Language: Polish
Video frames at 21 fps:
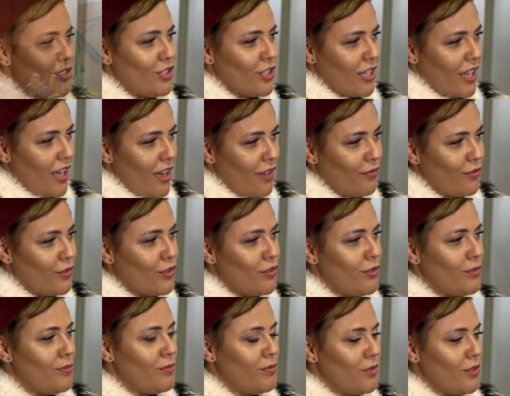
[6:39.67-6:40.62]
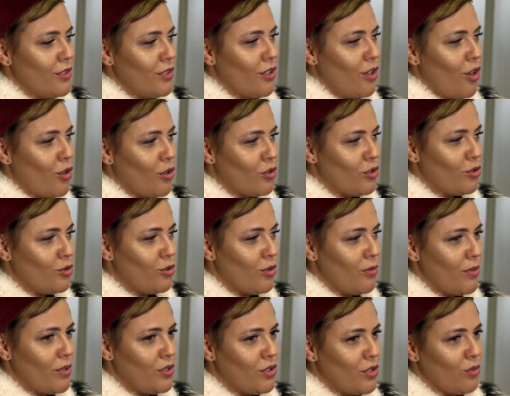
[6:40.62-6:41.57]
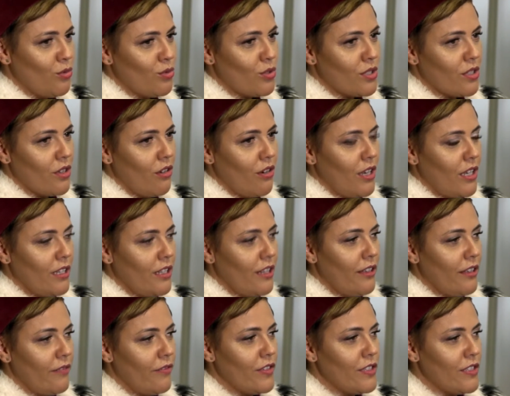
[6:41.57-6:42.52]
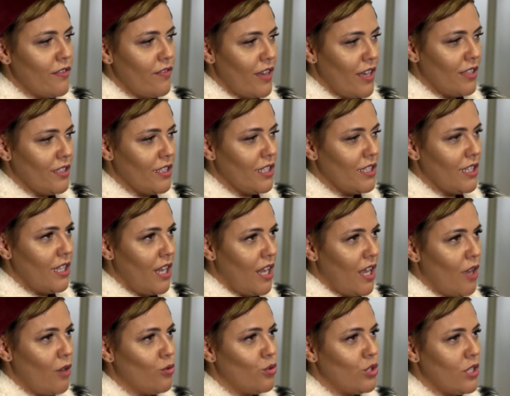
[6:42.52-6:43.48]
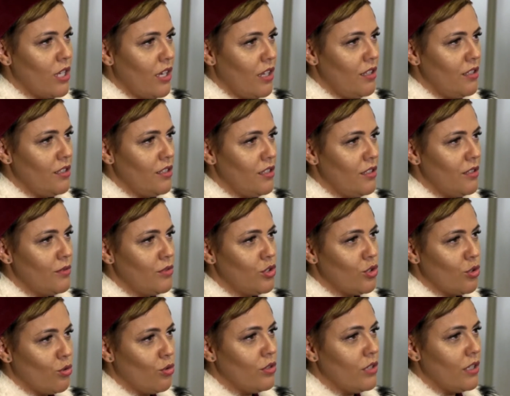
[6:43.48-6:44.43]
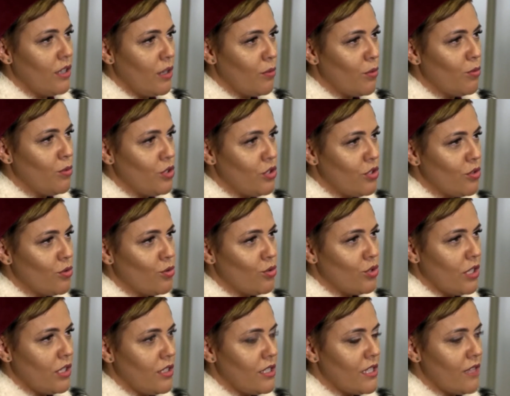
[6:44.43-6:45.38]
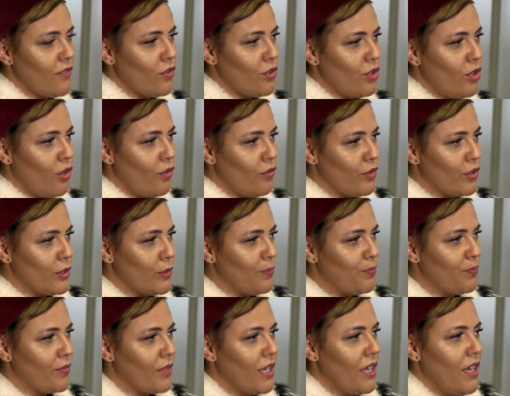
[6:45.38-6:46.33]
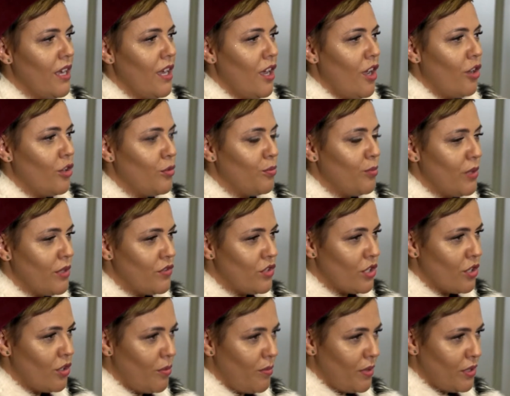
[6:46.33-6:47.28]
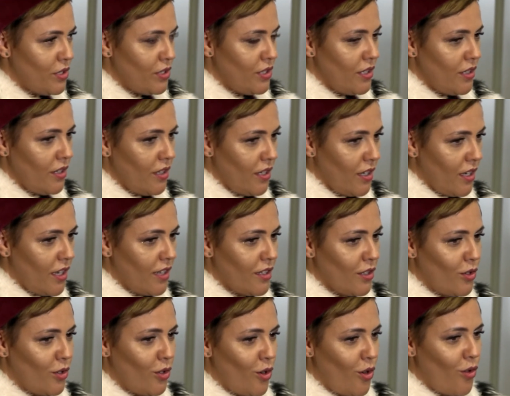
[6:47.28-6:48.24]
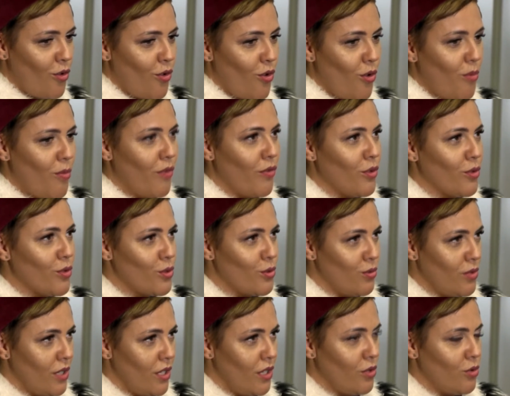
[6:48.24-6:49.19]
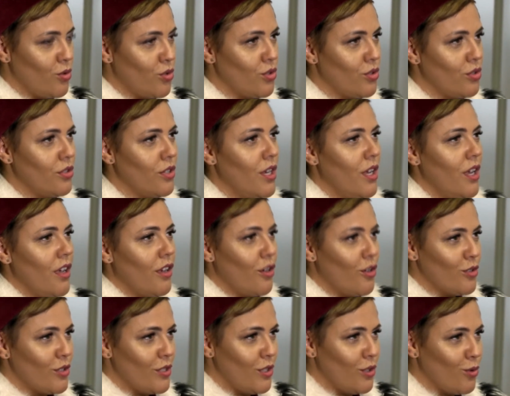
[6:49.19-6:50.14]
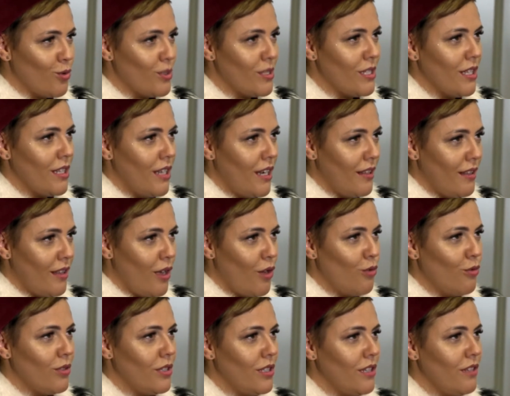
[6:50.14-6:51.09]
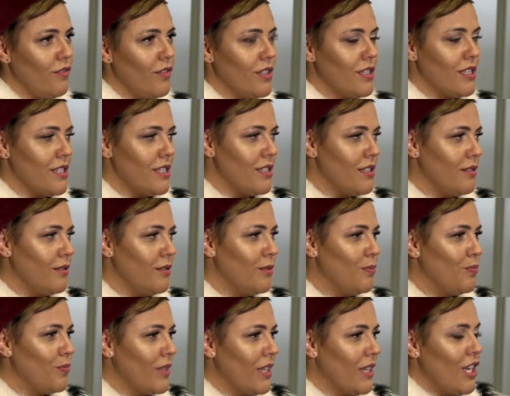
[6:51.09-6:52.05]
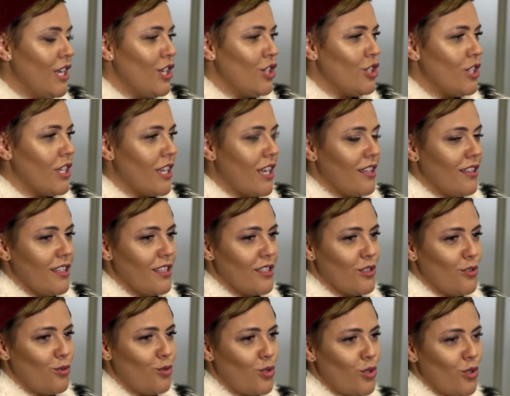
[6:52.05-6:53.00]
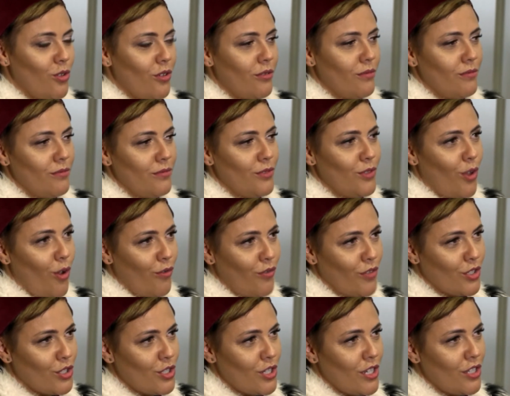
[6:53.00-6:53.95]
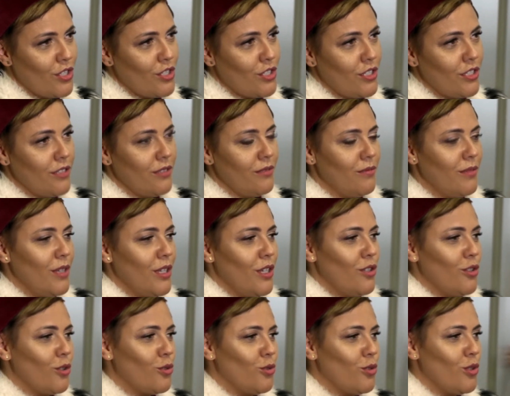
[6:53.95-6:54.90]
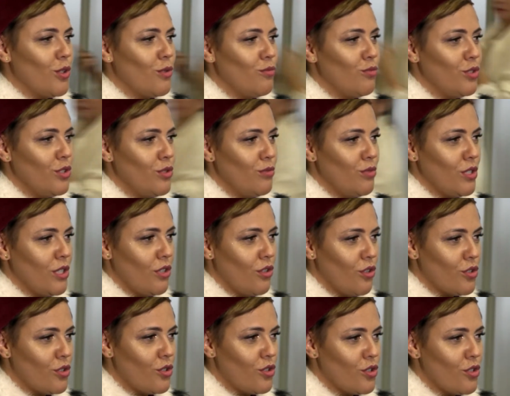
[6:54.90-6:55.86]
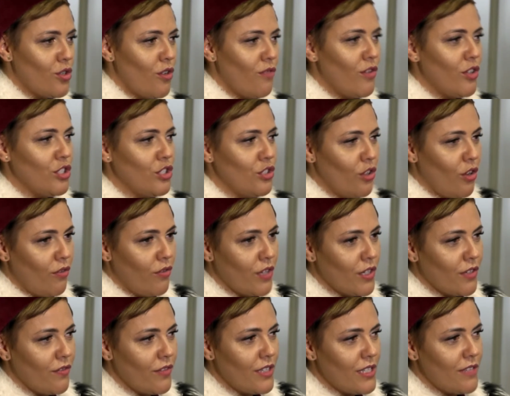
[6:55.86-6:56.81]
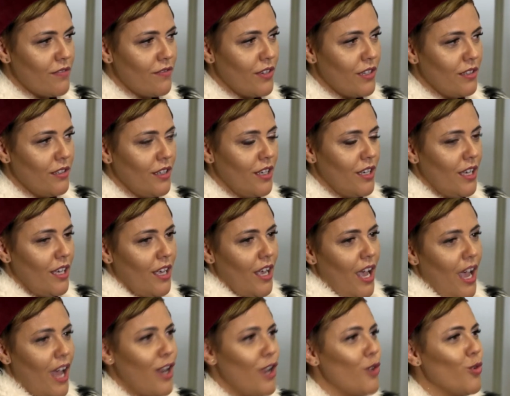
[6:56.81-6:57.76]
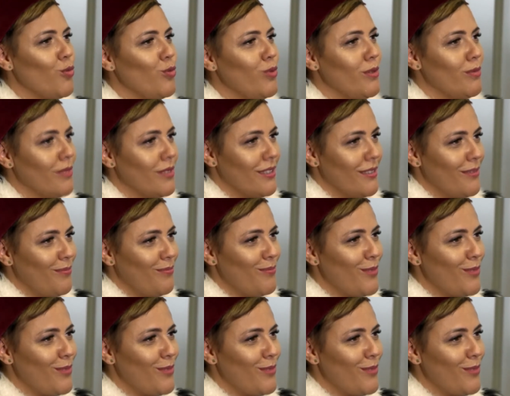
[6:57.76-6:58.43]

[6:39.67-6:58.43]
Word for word: Ciekawy y, rok, który będzie niósł kolejne wyzwania dla uczelni, szczególnie dla publicznych uczelni zawodowych. Od 1 października tego roku obowiązuje już Konstytucja dla Nauki, więc y, czeka nas dużo nowych rzeczy, do których musimy się dostosować, nowych wyzwań, ale lubimy.